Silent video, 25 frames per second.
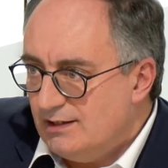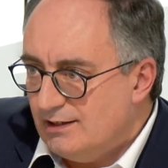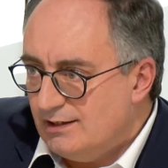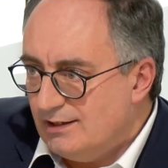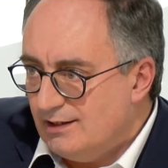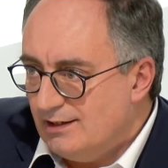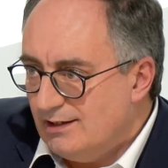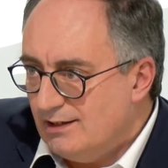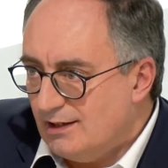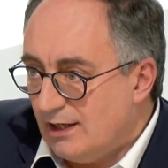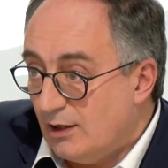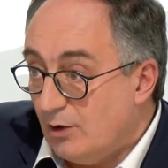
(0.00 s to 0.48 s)

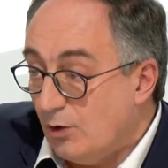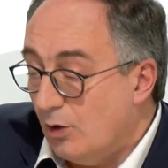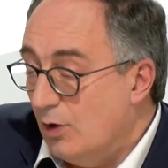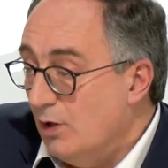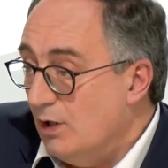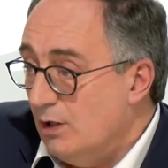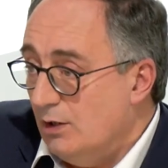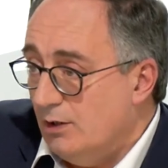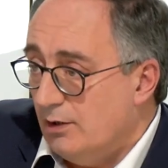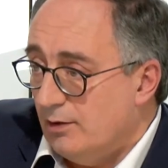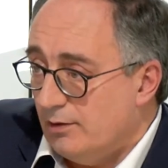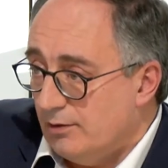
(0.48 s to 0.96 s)
Et alors,
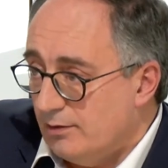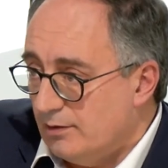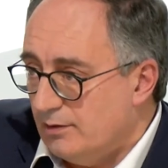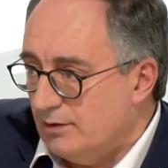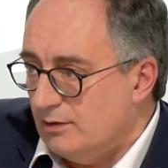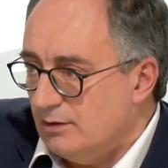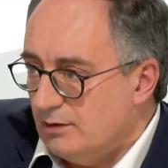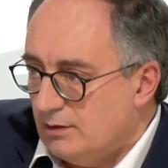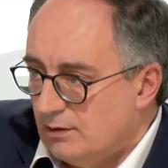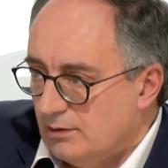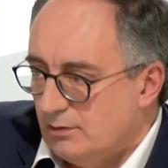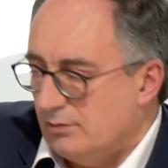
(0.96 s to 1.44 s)

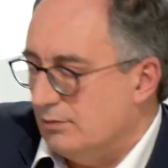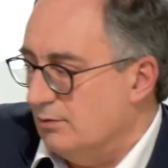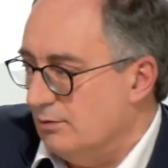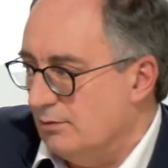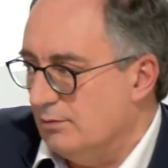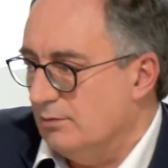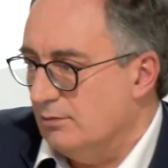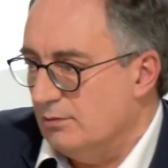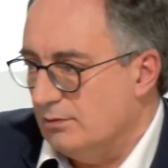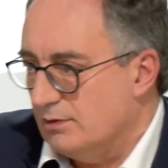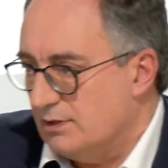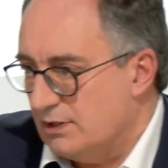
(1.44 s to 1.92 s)

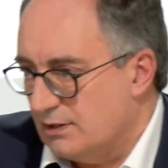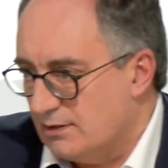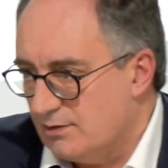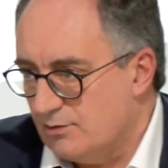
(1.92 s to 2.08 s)
c'est